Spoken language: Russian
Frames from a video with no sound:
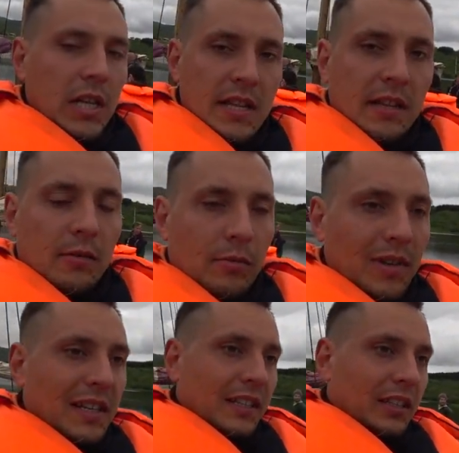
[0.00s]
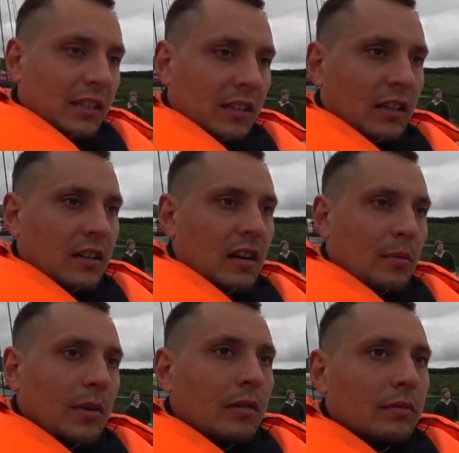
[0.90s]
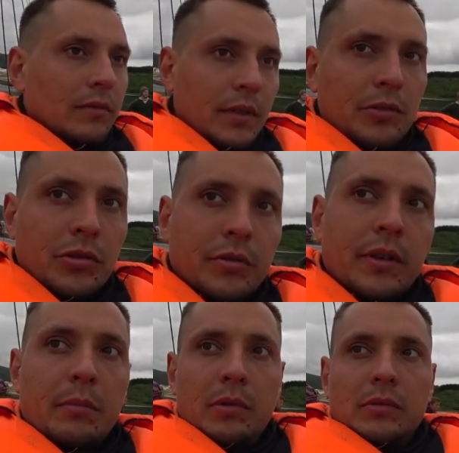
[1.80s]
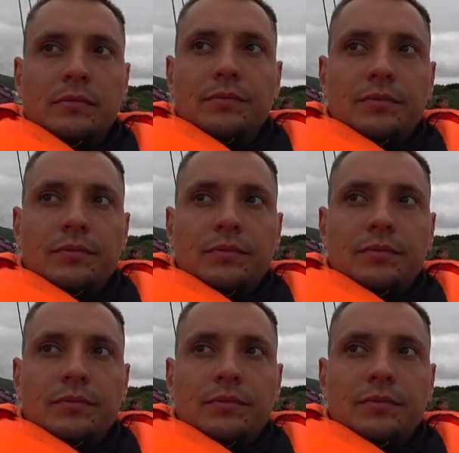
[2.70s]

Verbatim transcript: здание, где мы были, это их корабль, короче говоря, был.